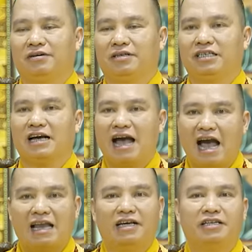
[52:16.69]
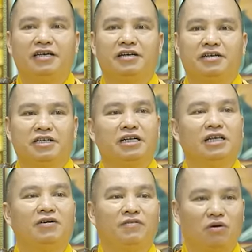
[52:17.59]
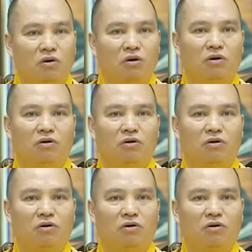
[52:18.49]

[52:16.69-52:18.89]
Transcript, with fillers: chữ a là gì dịch là vô